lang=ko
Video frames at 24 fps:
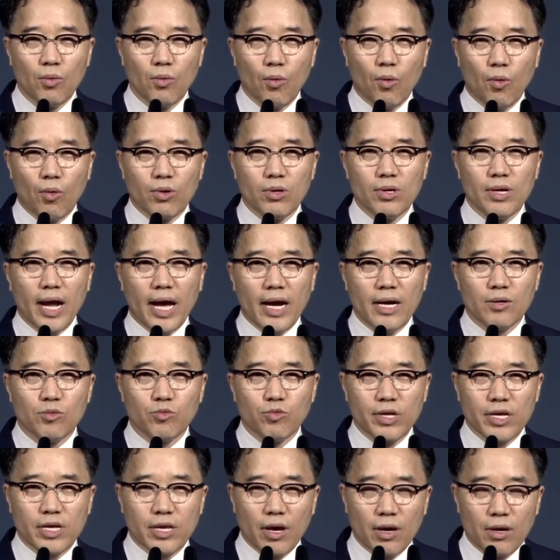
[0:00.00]
오늘날
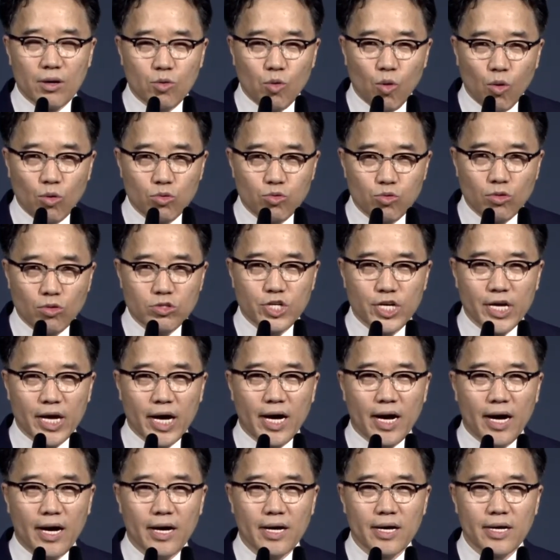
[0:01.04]
우리 교회
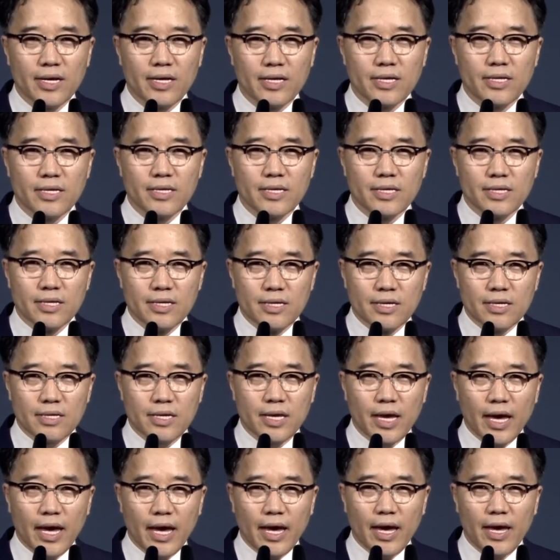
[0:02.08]
공동체가
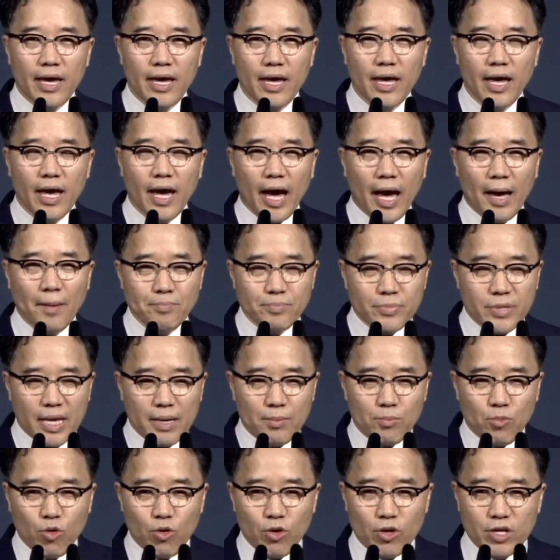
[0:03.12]
이렇게 함께
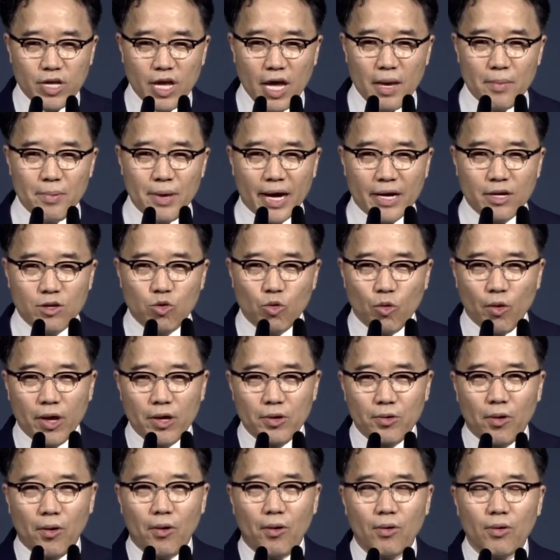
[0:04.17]
모여 예배하는
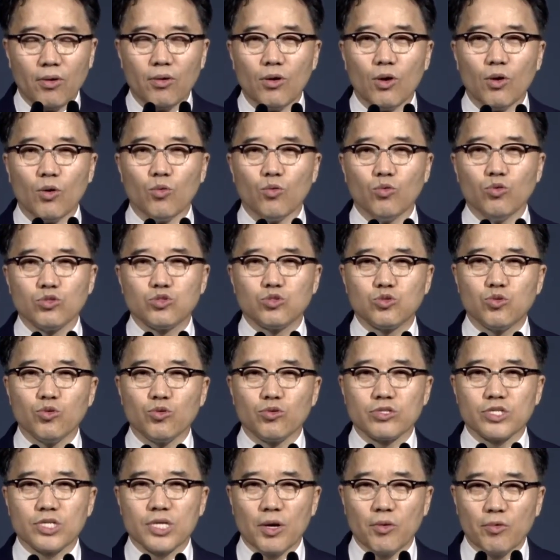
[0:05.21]
교회로 우뚝
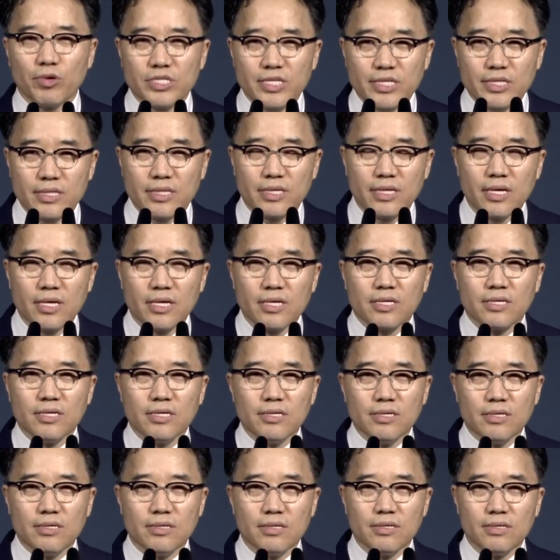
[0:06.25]
세워진
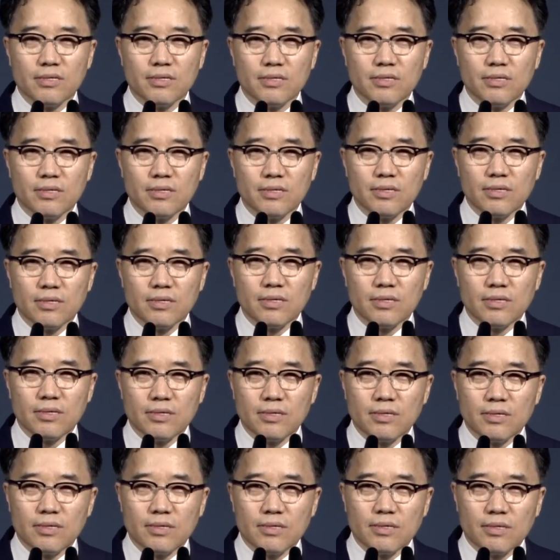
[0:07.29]
그
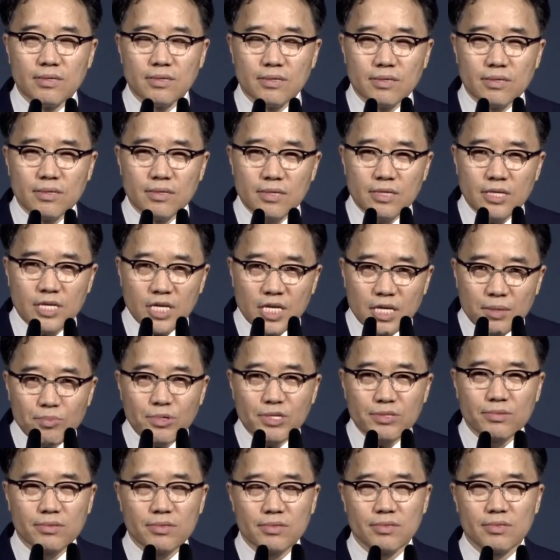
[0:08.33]

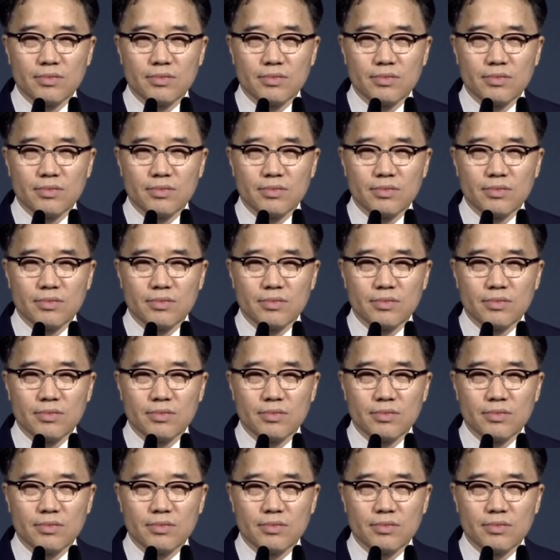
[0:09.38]
힘은